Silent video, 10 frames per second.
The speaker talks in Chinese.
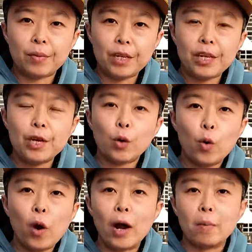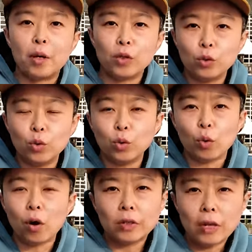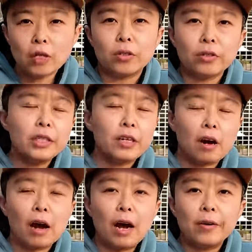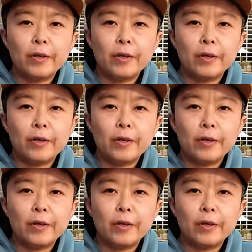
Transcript: 第一，快门速度，它实际上啊